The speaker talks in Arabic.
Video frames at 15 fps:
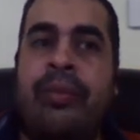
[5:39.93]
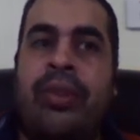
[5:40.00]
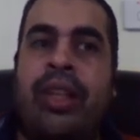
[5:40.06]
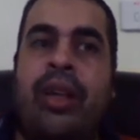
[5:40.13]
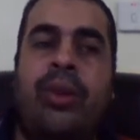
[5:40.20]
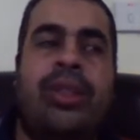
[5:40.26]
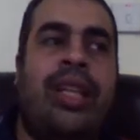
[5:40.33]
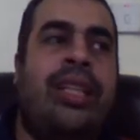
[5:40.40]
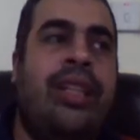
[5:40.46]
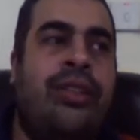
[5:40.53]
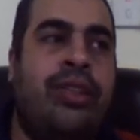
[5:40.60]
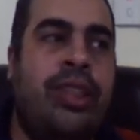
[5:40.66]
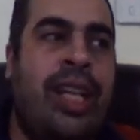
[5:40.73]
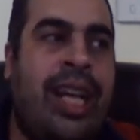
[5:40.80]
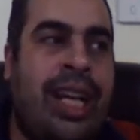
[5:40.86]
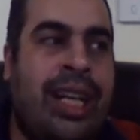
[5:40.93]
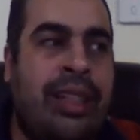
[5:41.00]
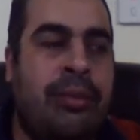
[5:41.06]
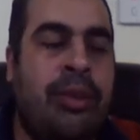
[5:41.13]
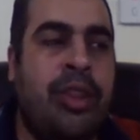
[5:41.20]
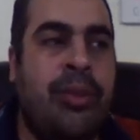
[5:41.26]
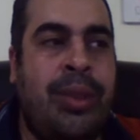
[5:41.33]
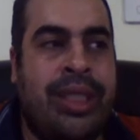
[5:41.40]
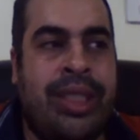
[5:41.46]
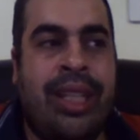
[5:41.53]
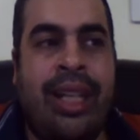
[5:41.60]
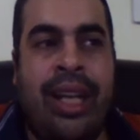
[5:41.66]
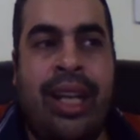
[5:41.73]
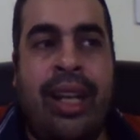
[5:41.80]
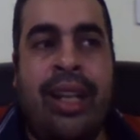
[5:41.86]
لو انت عندك حاجات مش
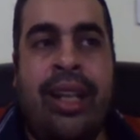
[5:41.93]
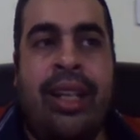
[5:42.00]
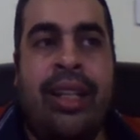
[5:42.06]
محتاجها